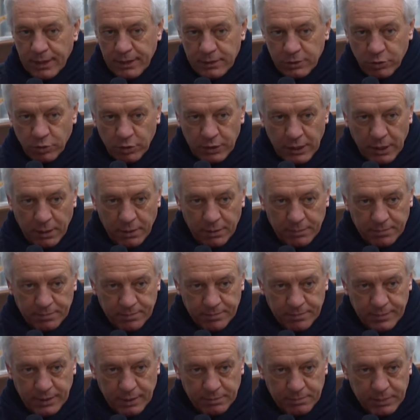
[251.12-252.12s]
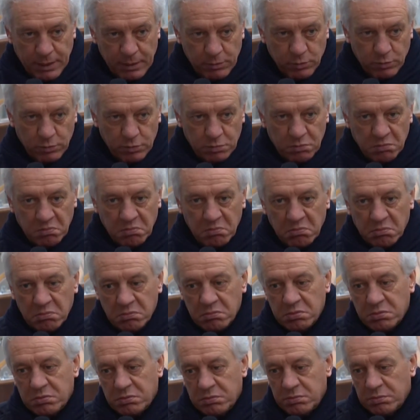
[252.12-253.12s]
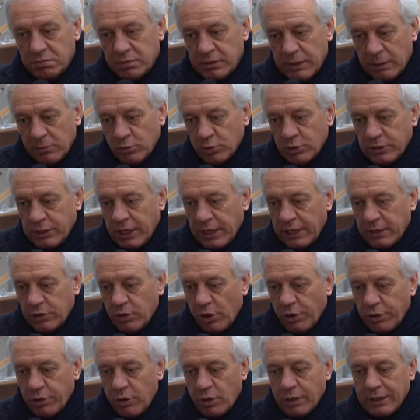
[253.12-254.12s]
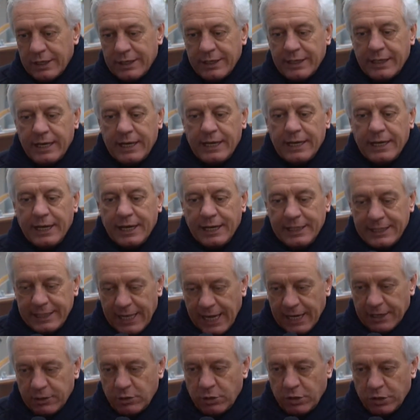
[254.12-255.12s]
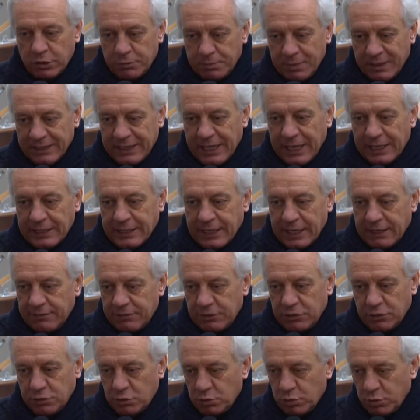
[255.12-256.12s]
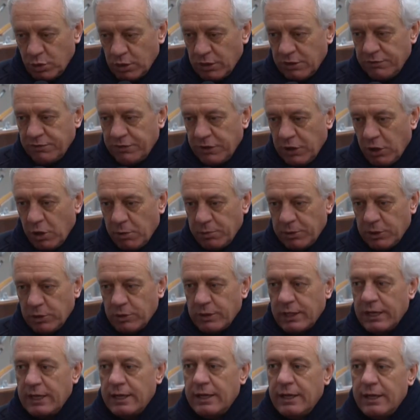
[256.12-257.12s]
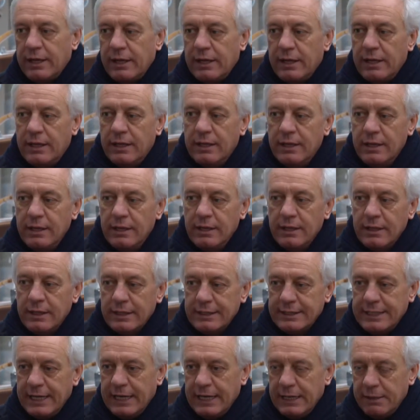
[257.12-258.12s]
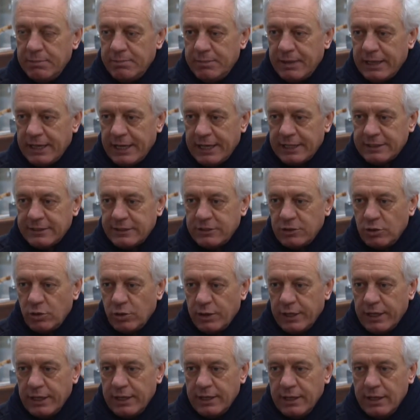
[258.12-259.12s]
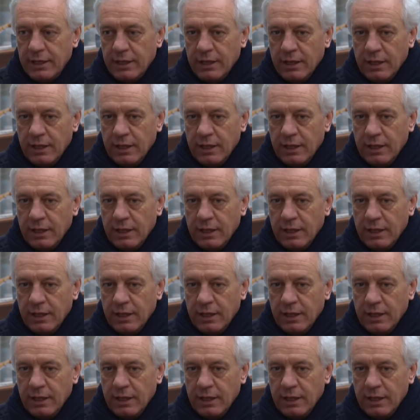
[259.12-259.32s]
noi eh, abbiamo, siamo un territorio che in ritardo rispetto ad altri ha vissuto il fenomeno della, dell'immigrazione